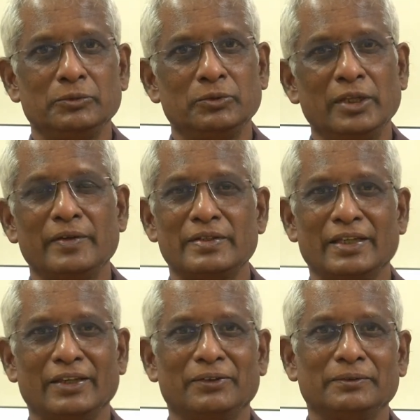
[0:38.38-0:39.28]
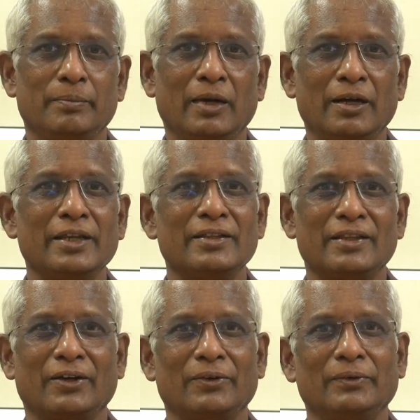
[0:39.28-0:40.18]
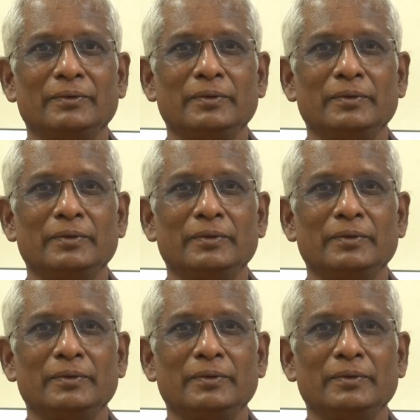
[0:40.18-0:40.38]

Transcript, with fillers: உதவி செய்கிறோம் மானியம் தர்றோம்